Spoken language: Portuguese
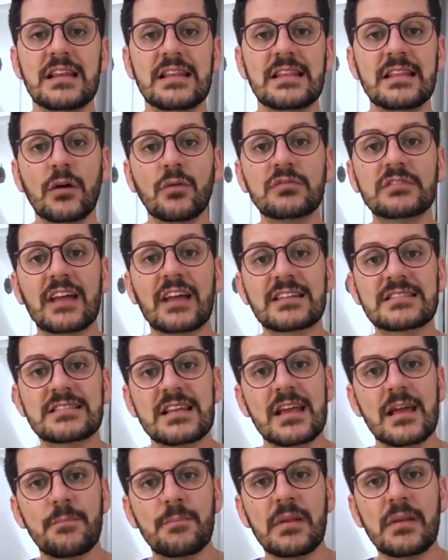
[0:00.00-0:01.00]
ele não está
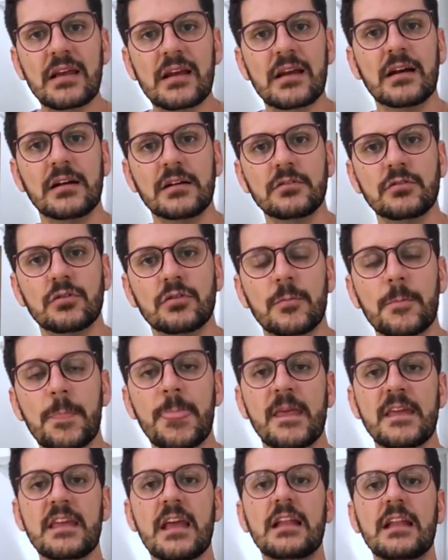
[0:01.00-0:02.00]
se replicando
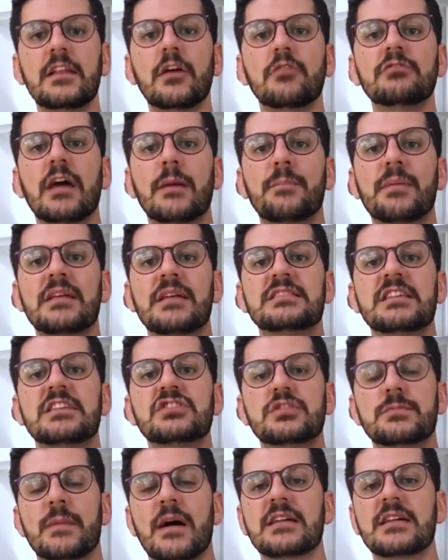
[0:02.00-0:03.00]
e ele não está
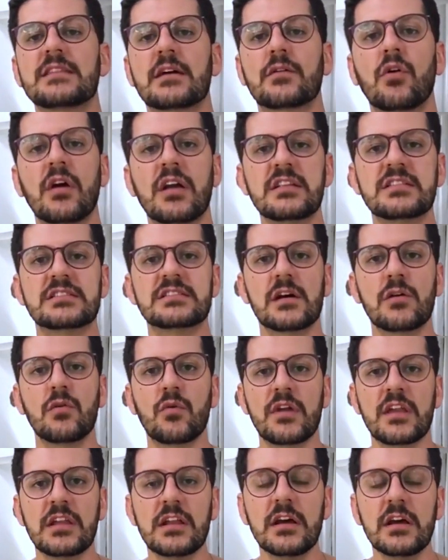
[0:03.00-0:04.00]
presente mais na corrente
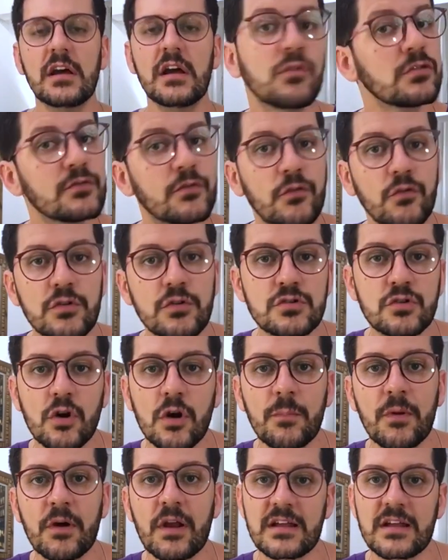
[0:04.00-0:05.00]
sanguínea, nos fluidos
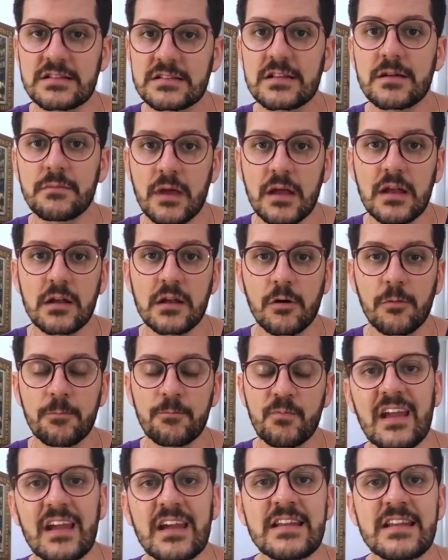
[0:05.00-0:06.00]
corporais também não.
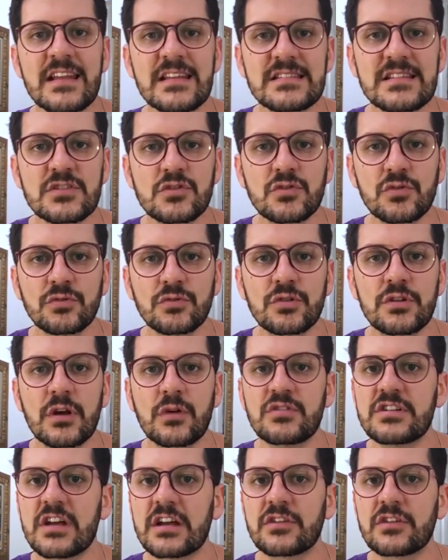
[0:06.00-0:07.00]
E nesse estudo
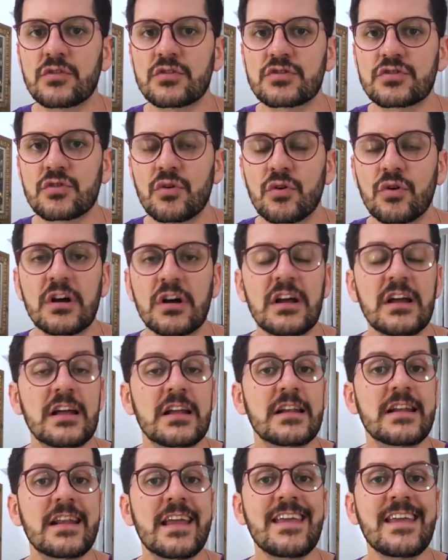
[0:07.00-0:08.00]
não diagnosticou
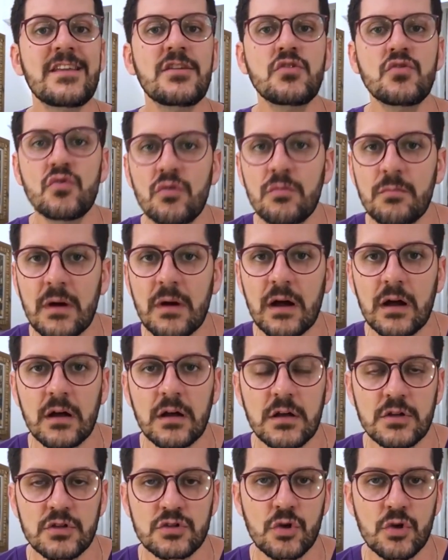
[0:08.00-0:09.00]

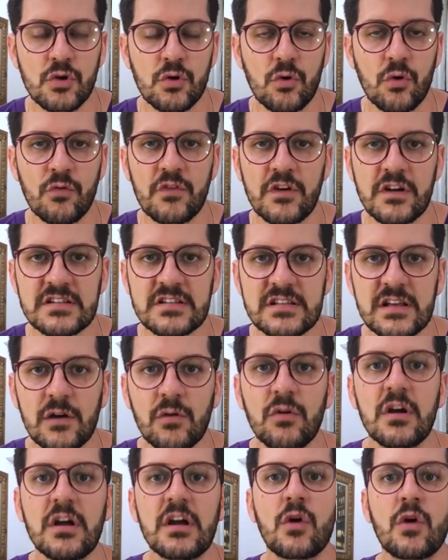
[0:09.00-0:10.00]
nenhuma
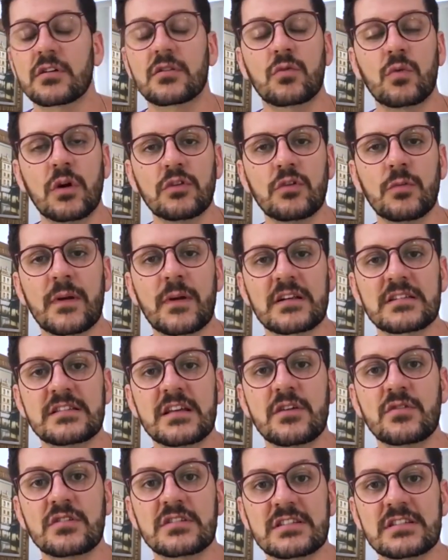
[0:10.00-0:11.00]
soroconversão quando o
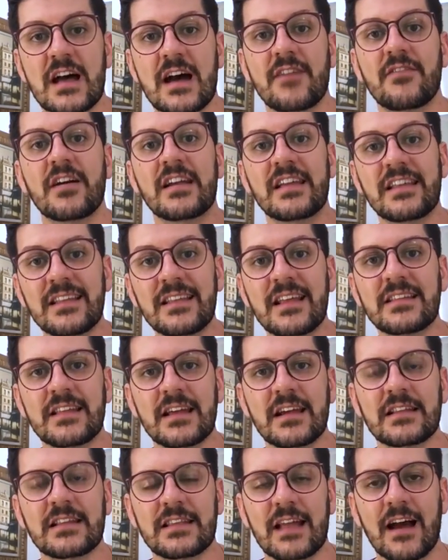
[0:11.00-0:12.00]
parceiro estava
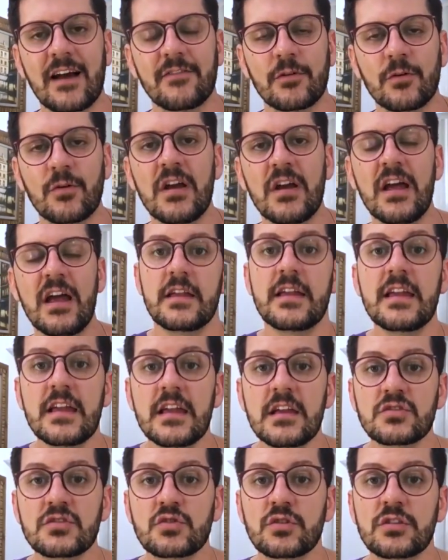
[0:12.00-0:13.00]
indetectável.
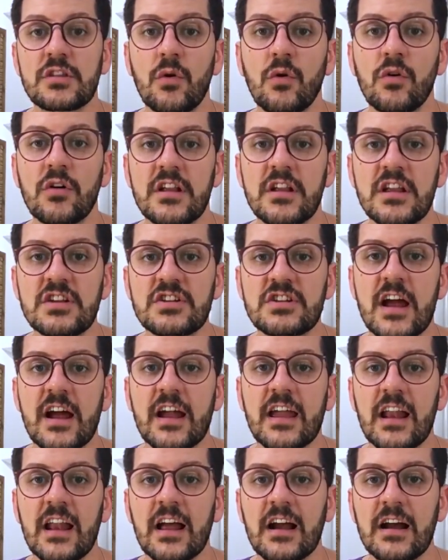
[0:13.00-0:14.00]
E isso deu origem
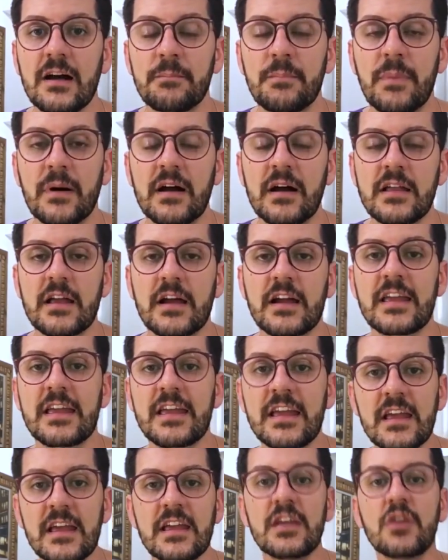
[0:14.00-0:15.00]
àquela campanha
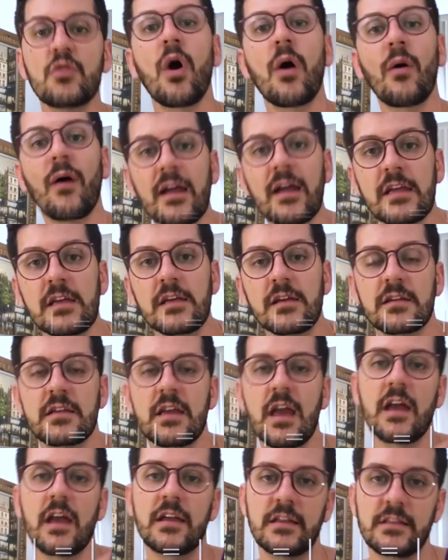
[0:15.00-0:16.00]
I igual a I,
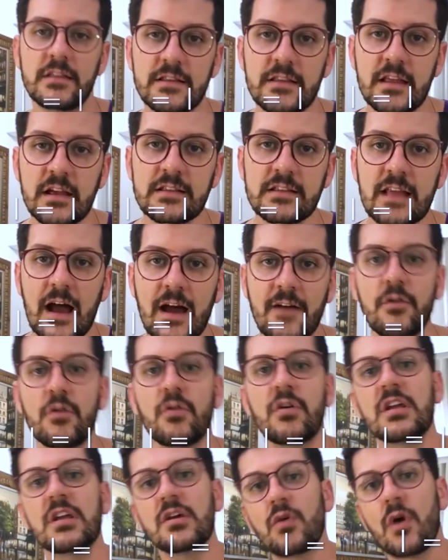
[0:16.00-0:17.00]
que é
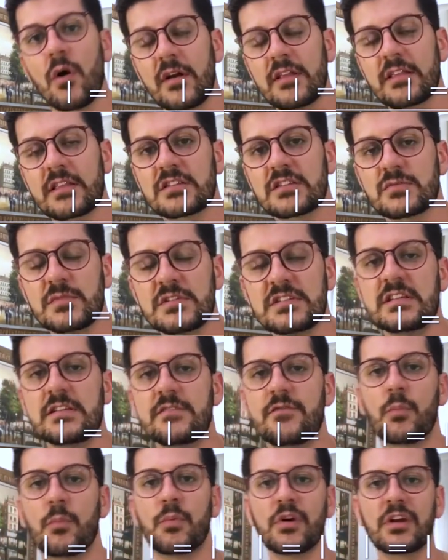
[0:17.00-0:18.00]
indetectável igual a
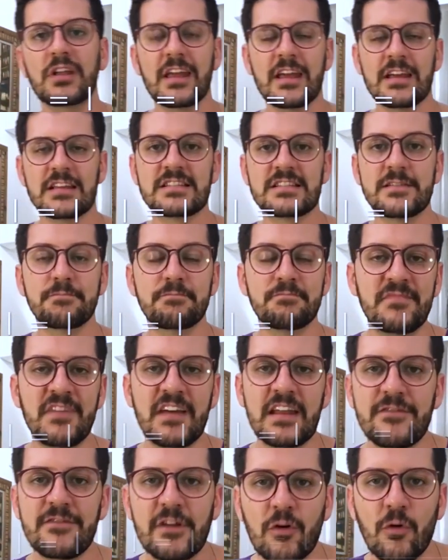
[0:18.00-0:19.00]
intransmissível. Porque se
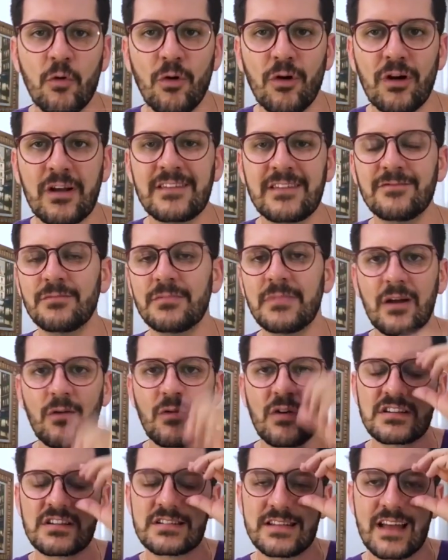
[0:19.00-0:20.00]
verificou que numa
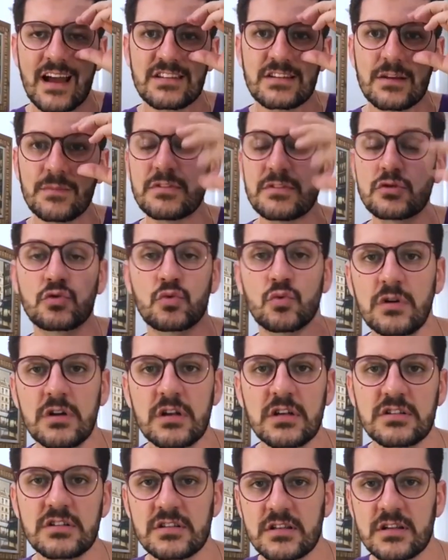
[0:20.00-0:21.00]
quantidade
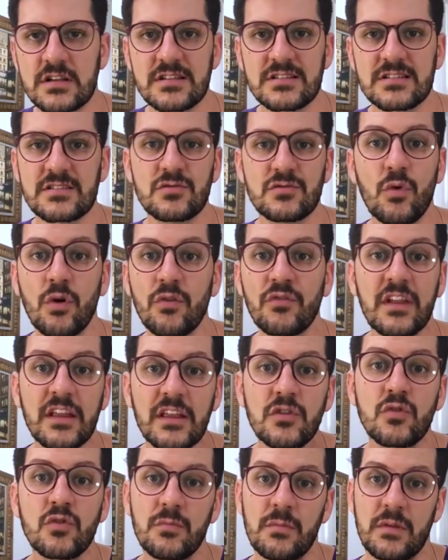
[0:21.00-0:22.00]
absurda de transas não houve
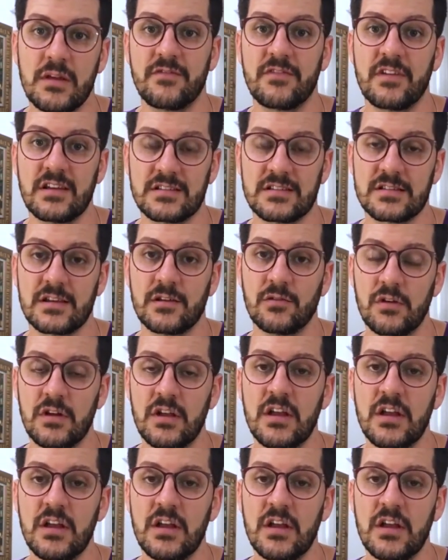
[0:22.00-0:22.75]
nenhuma infecção.